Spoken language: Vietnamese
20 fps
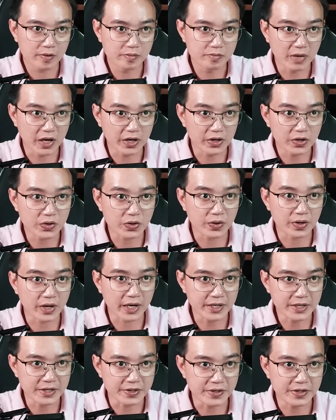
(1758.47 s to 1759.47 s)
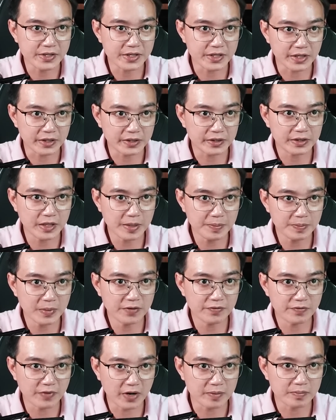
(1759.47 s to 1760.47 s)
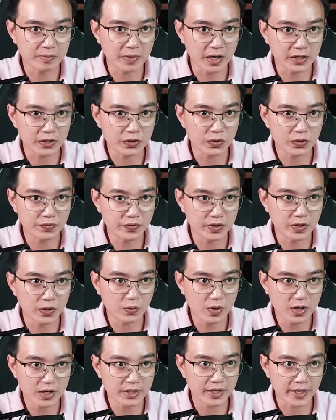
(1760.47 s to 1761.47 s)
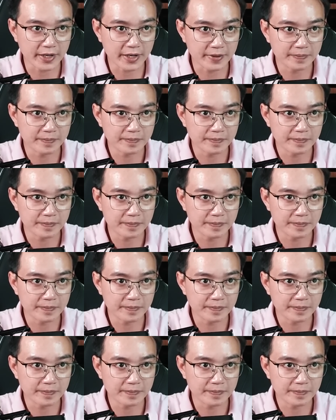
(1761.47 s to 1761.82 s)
mà nó còn ảnh hưởng trực tiếp đến vận mệnh của vương quốc này.